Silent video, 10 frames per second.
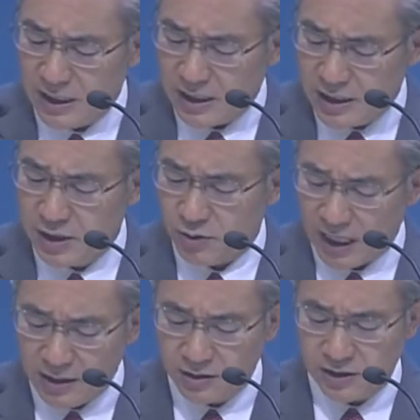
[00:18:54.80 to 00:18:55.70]
그리고
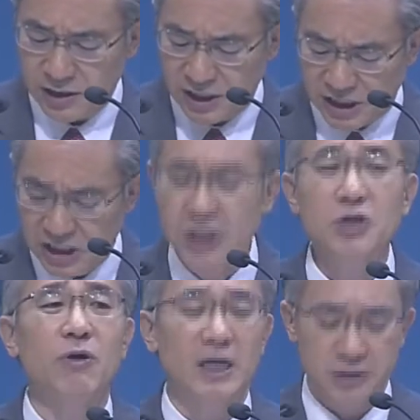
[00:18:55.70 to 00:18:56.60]
한 것을
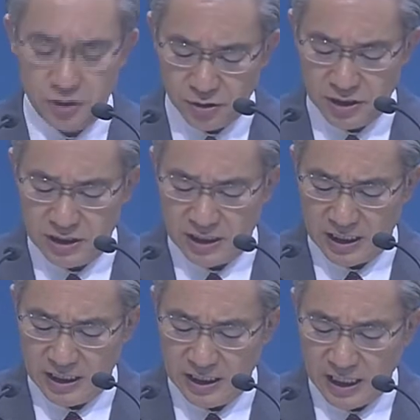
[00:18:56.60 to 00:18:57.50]
증거하는
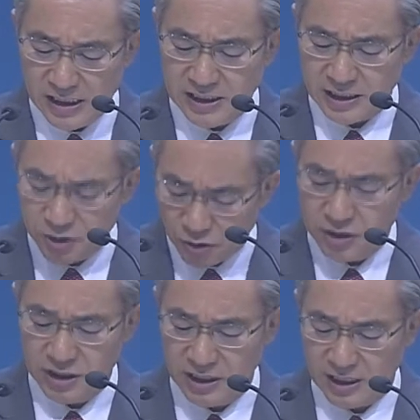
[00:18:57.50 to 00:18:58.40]
노인이라할 자는
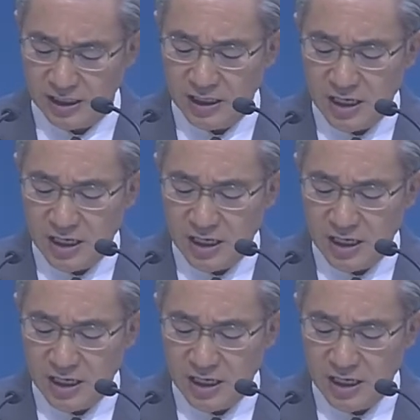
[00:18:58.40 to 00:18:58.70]
노인이라